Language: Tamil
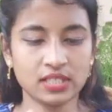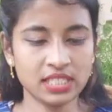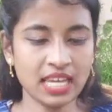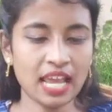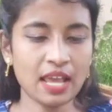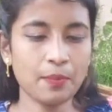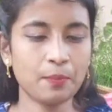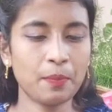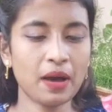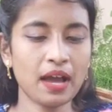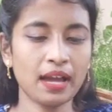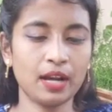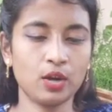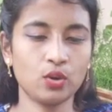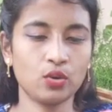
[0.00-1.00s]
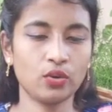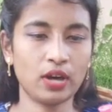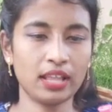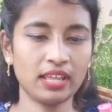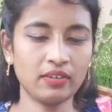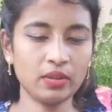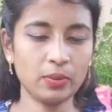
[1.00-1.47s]
ஷேப்பாக ஆகிடும்
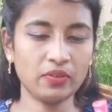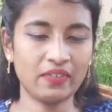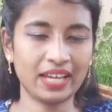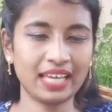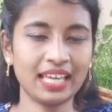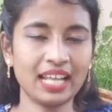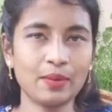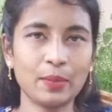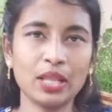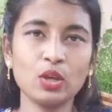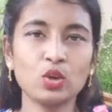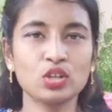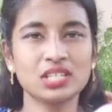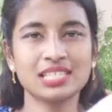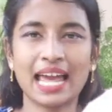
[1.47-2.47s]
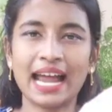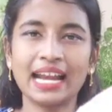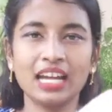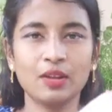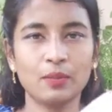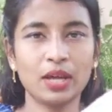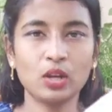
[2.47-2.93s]
அதாவது இப்படி வைக்கிற மாதிரி ஒரு
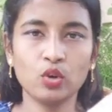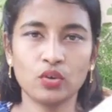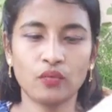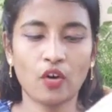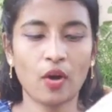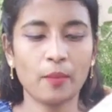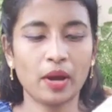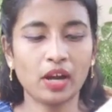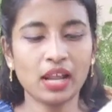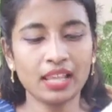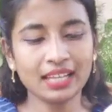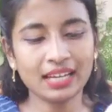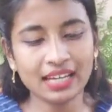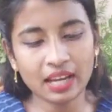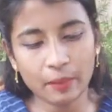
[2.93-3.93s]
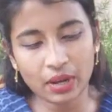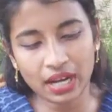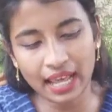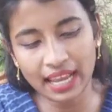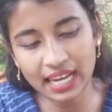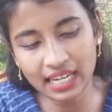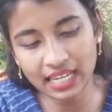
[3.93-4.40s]
ஸ்டாண்டு மாதிரி ஒரு ஃபார்ம் ஆகிடும் அதுக்கு நீங்கள் இப்படி
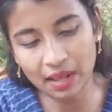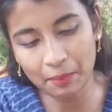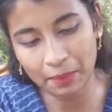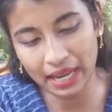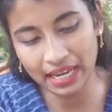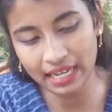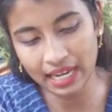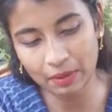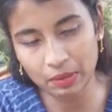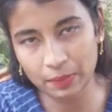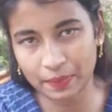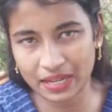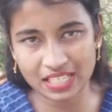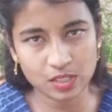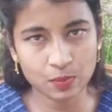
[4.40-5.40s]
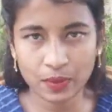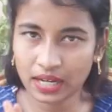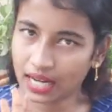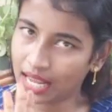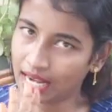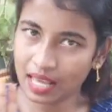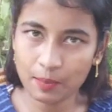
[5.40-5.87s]
லைட்டாக மைல்டாக இப்படி ப்ரெஸ்
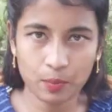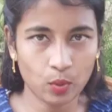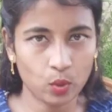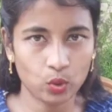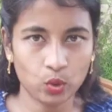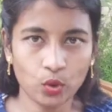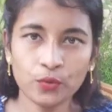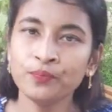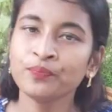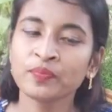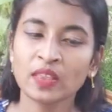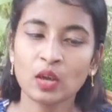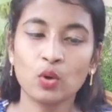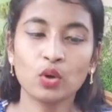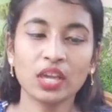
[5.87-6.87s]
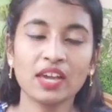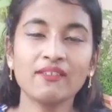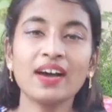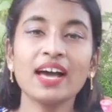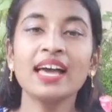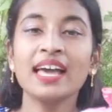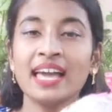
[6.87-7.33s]
பண்ணாலே போதும்
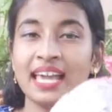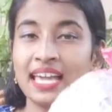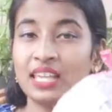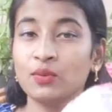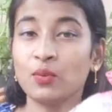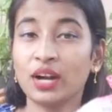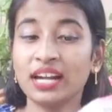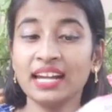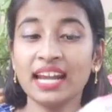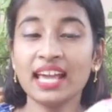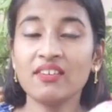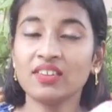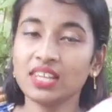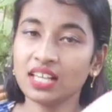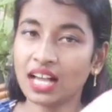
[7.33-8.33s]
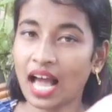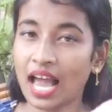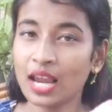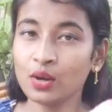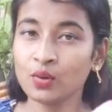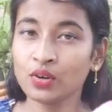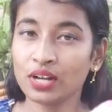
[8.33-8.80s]
ஓகேவா இது ஒன் டே வந்து
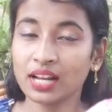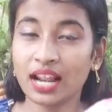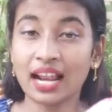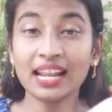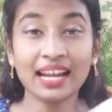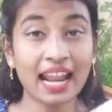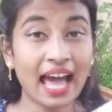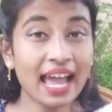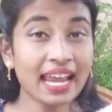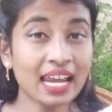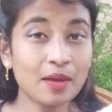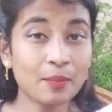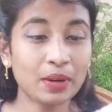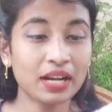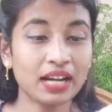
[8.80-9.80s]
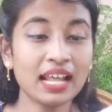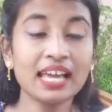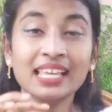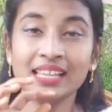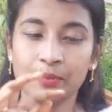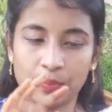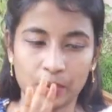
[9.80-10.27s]
காயணுன்றனால நான் என்ன பண்ணேன்னா
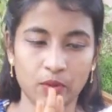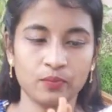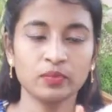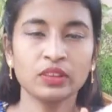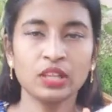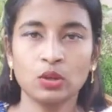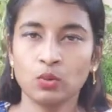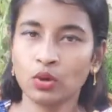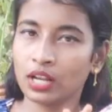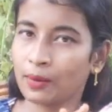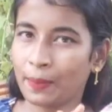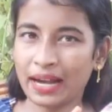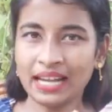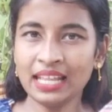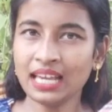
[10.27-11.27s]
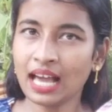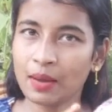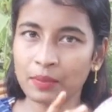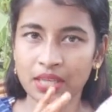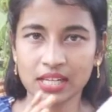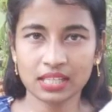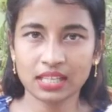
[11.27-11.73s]
இது இப்போ உங்களுக்கு பண்ணி
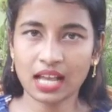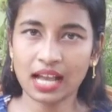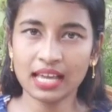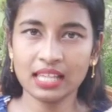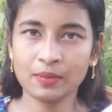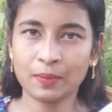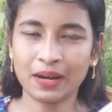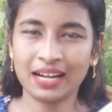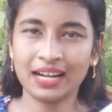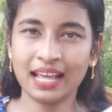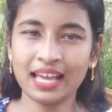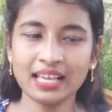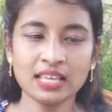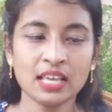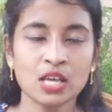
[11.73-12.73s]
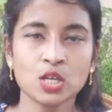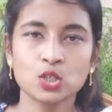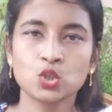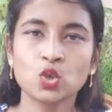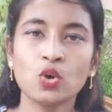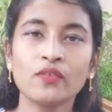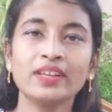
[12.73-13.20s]
காமிக்கிறதுக்காக இது பண்ணேன்
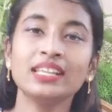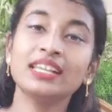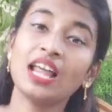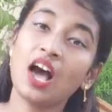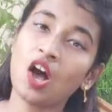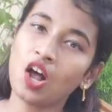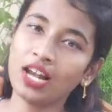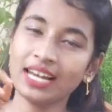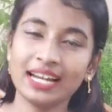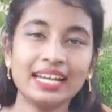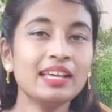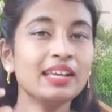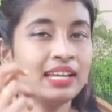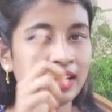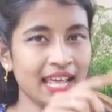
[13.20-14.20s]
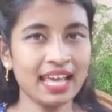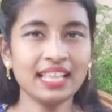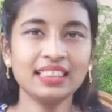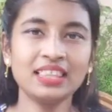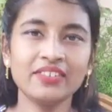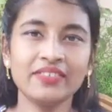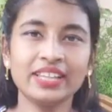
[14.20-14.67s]
ஸோ வந்து நான் ஆல்ரெடி
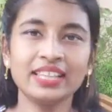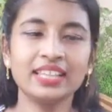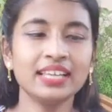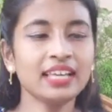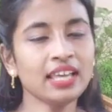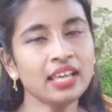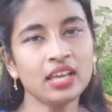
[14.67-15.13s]
நேற்று வந்து